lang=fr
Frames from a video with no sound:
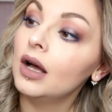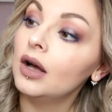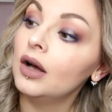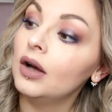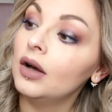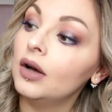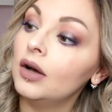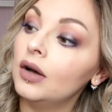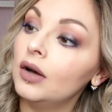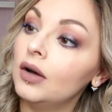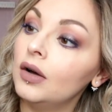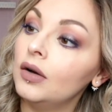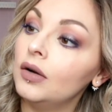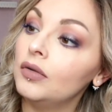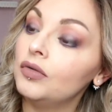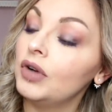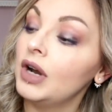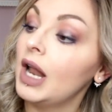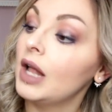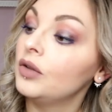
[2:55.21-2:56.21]

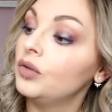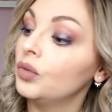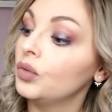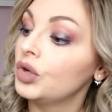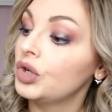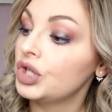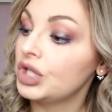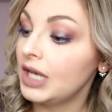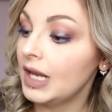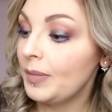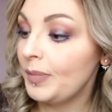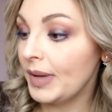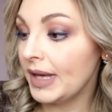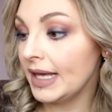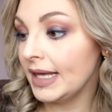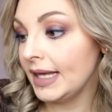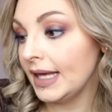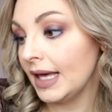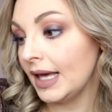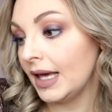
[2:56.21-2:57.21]
voilà, donc je l'ai
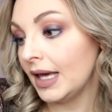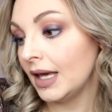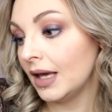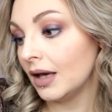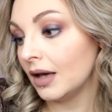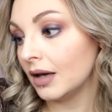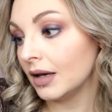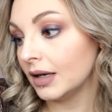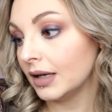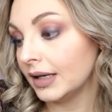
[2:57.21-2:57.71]
payé